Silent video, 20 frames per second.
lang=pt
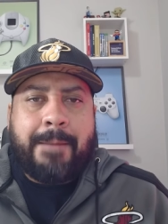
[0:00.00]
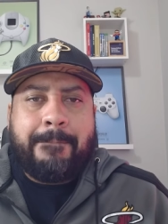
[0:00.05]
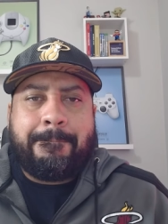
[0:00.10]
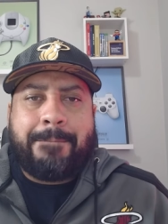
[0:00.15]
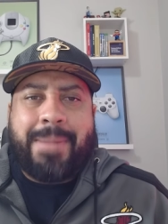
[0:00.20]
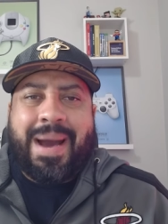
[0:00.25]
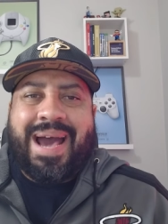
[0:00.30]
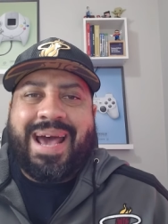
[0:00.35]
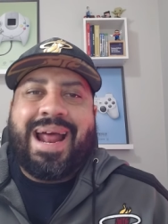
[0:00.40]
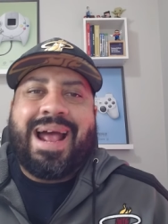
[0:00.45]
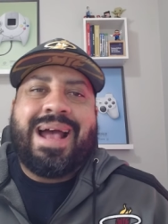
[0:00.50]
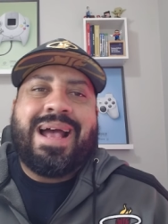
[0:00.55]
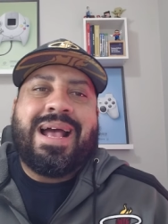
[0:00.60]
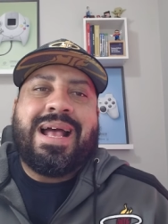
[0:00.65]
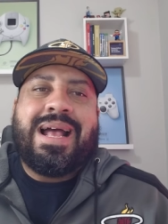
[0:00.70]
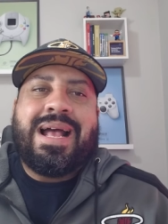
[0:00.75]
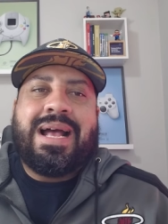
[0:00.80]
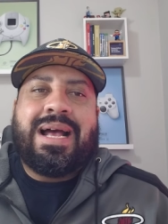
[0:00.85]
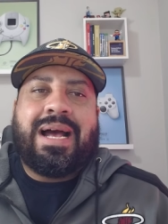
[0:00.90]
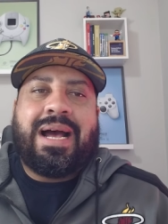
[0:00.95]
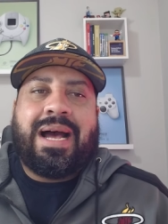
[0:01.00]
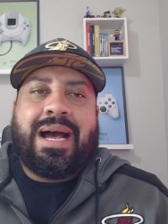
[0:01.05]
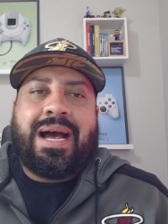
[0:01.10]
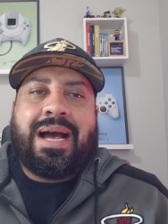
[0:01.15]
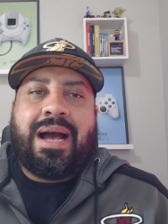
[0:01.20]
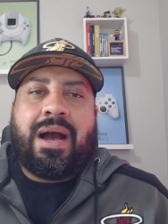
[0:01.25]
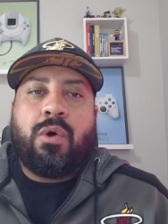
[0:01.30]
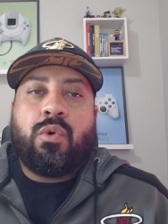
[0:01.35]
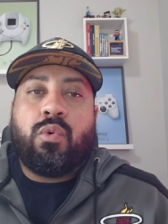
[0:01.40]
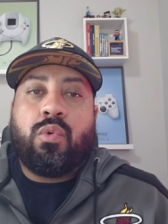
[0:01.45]
para a
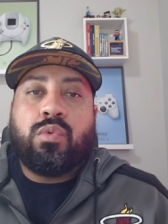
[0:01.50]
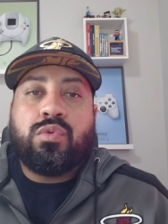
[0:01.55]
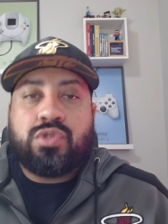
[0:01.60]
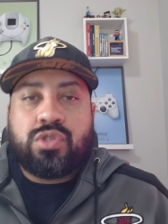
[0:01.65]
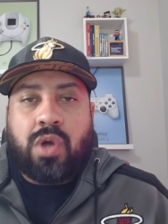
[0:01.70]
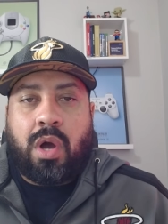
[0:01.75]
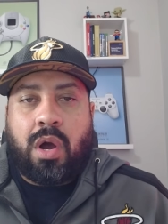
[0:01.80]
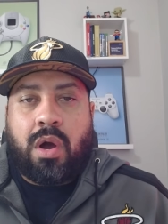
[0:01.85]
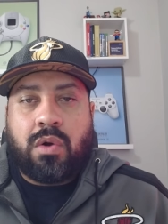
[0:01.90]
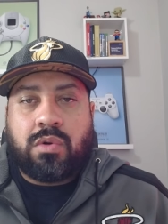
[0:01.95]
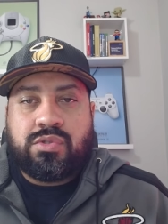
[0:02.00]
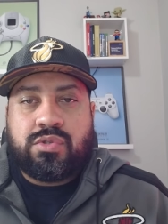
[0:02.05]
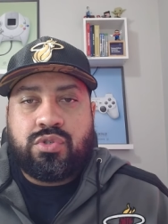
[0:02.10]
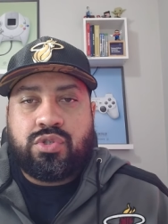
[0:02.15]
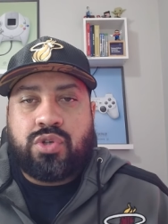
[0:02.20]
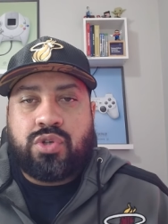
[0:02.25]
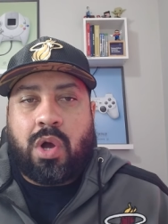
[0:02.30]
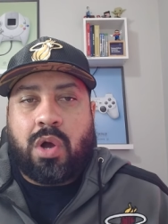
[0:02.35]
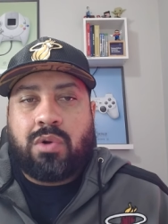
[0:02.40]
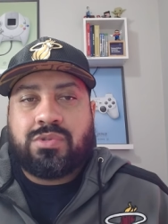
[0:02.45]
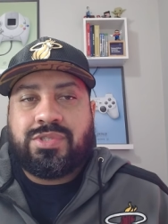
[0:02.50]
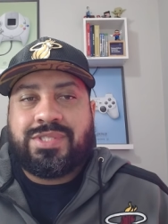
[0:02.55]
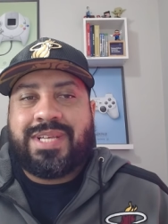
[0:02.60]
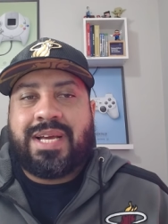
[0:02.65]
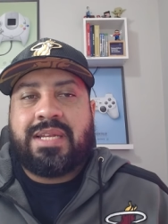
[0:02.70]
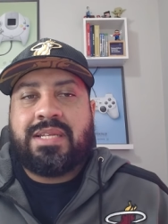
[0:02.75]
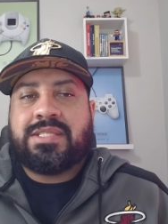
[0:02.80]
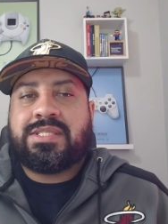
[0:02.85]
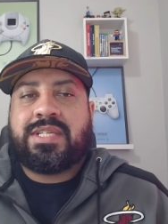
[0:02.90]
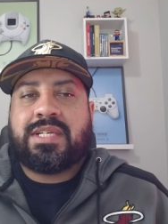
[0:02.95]
ah, alguns jogos. Os jogos
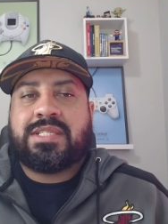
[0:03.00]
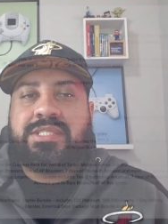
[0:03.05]
na lista